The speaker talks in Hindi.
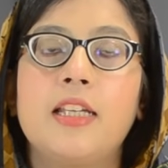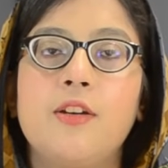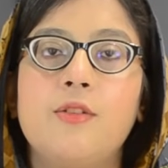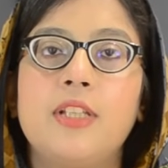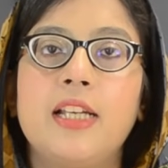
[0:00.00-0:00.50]

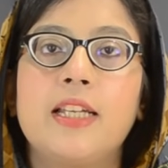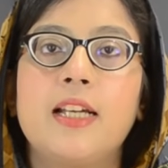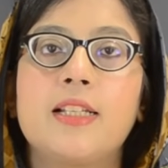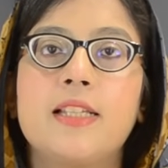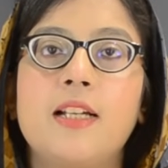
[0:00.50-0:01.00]
ये होता है कि
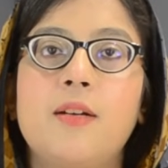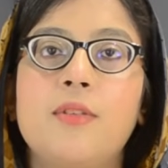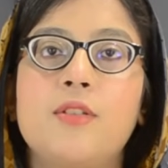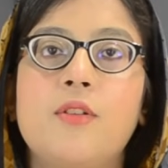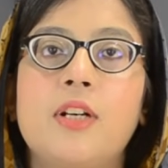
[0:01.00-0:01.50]
अक्सर
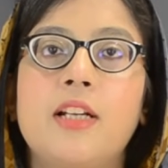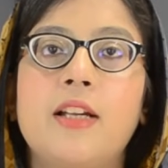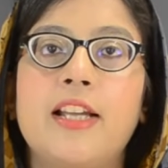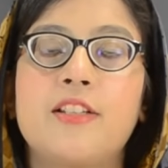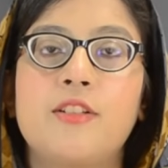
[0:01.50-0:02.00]
हम इसको अगर
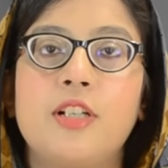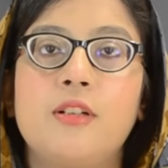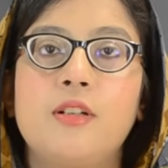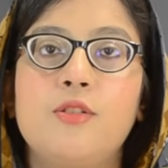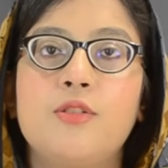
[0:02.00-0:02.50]
एक्स्ट्रा
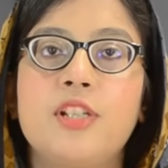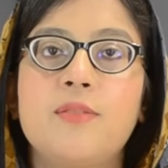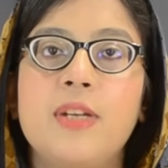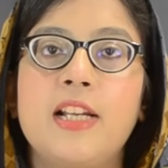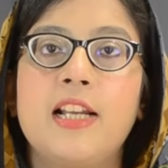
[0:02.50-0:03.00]

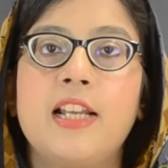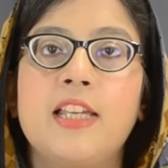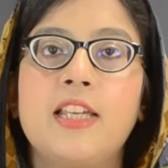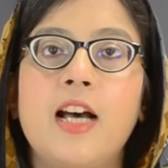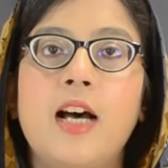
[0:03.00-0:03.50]
डोजेज़ में ले
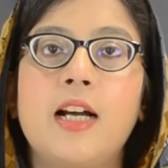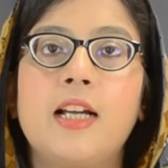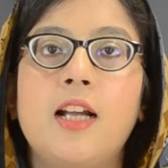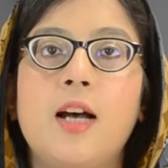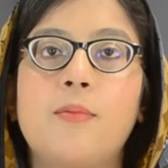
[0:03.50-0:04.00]
लें या
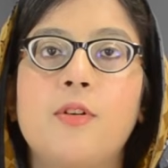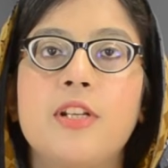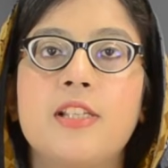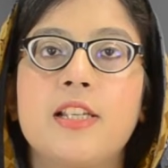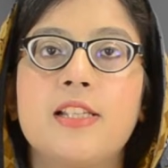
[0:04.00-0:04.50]
अगर आपको
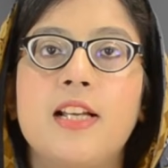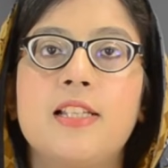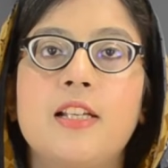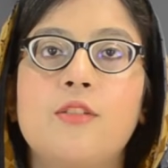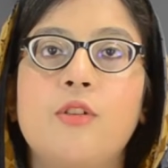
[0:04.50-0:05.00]
इसके साथ
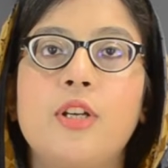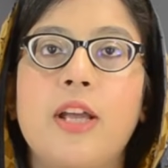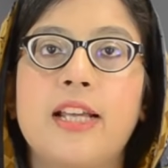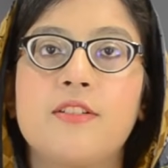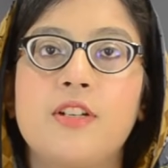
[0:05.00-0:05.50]
साथ कोई
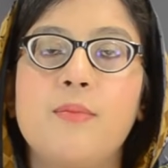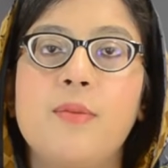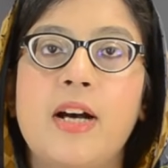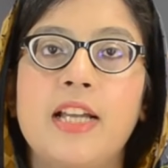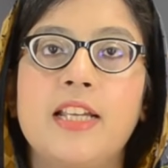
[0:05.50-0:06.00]
एक्स्ट्रा
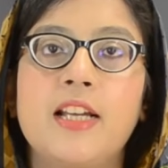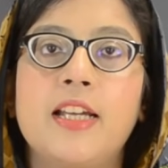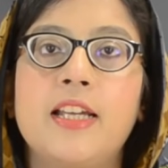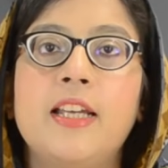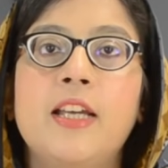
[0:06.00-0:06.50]

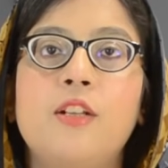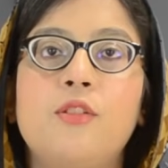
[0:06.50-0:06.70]
बीमारियां हैं